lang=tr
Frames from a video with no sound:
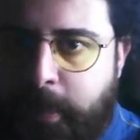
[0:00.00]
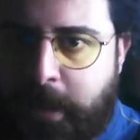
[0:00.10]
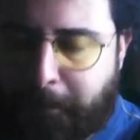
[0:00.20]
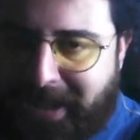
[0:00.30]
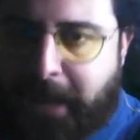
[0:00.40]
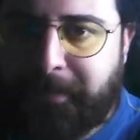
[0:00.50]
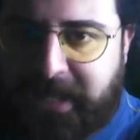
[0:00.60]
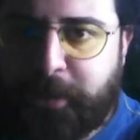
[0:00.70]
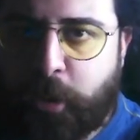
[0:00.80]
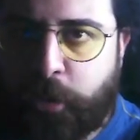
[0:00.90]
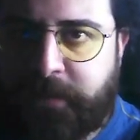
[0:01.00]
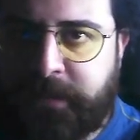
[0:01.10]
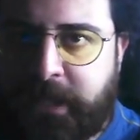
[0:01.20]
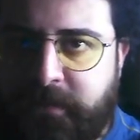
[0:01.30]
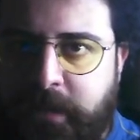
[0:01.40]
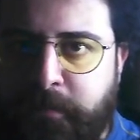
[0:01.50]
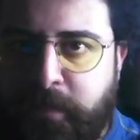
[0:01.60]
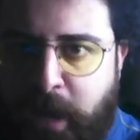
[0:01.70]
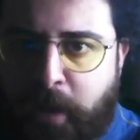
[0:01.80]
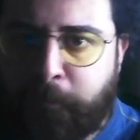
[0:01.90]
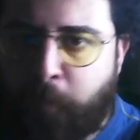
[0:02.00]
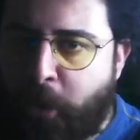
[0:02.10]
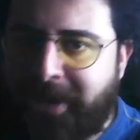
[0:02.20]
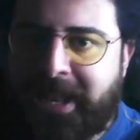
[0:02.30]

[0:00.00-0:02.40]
baya birebir oynadılar. Yani Boye